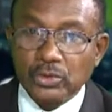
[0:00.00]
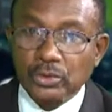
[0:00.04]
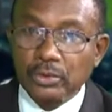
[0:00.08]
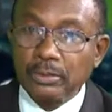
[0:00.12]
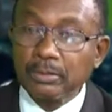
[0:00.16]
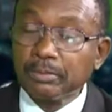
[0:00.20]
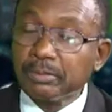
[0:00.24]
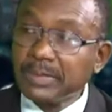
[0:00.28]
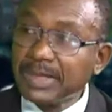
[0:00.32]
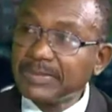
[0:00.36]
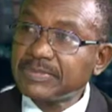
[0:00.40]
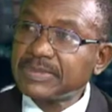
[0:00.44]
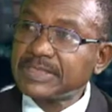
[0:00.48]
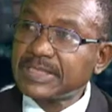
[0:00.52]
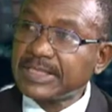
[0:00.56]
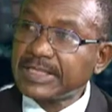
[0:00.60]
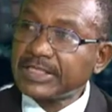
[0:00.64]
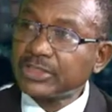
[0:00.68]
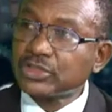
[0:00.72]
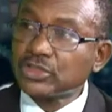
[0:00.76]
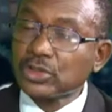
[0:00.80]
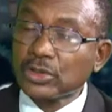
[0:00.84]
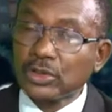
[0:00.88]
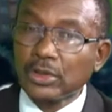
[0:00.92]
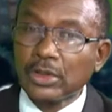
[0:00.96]
même si les
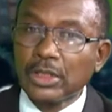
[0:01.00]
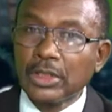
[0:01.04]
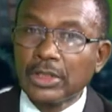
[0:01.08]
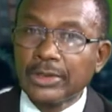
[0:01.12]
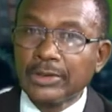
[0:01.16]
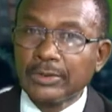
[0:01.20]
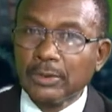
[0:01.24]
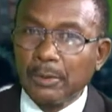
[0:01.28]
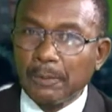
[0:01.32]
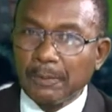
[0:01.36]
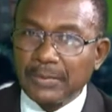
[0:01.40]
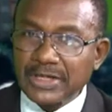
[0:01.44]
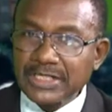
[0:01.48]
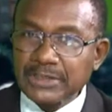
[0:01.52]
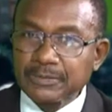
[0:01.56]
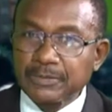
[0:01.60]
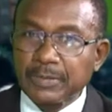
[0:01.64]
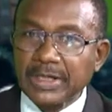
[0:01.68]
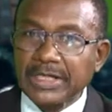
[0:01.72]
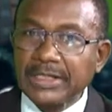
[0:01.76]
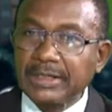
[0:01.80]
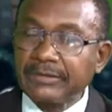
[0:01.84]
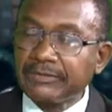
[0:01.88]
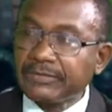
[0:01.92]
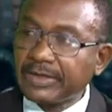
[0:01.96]
gens ne pensent pas
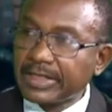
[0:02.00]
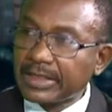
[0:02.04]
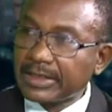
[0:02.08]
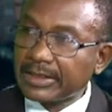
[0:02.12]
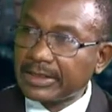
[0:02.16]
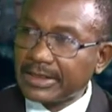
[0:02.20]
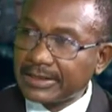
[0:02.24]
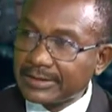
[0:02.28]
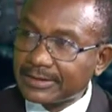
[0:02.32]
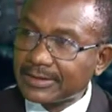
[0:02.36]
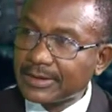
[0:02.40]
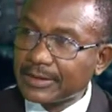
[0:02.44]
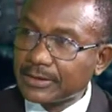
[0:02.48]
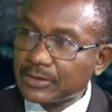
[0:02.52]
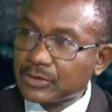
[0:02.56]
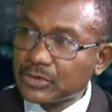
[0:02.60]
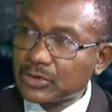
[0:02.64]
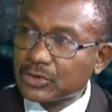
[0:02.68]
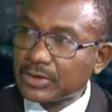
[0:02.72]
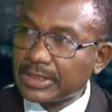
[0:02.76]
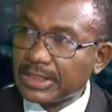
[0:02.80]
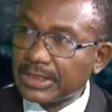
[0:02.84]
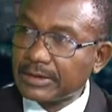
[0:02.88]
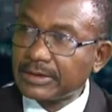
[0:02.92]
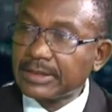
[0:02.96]
aller vers
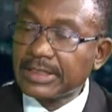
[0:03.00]
l'international,